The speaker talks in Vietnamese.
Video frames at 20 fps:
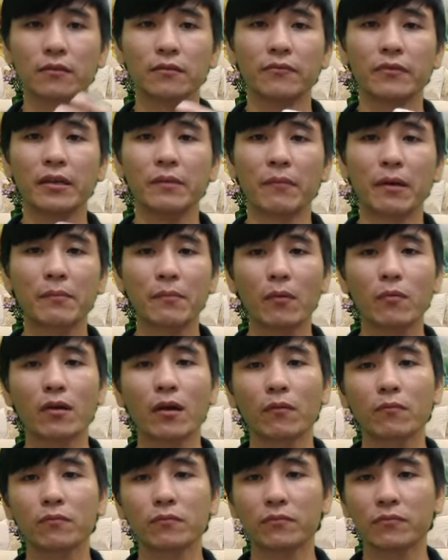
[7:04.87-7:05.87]
về máy móc
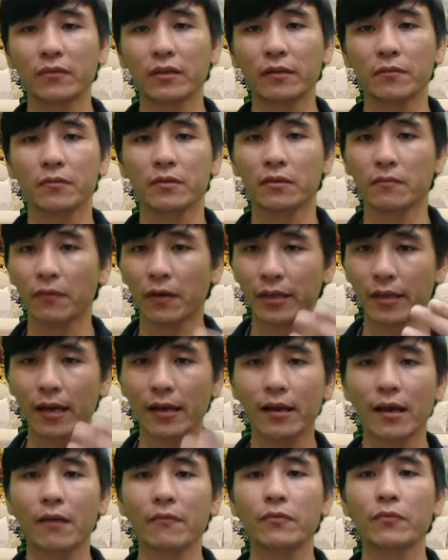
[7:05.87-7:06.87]
không về nhưng mà giá
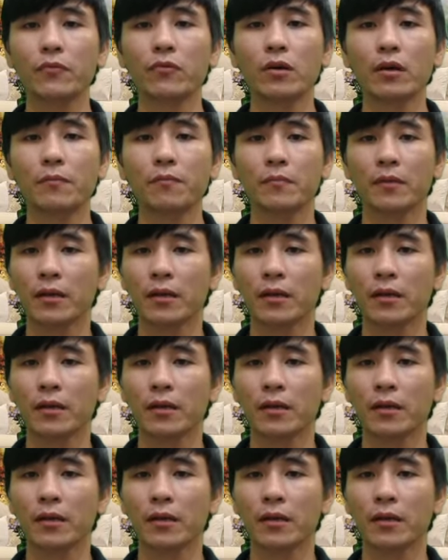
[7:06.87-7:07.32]
cả phải phù hợp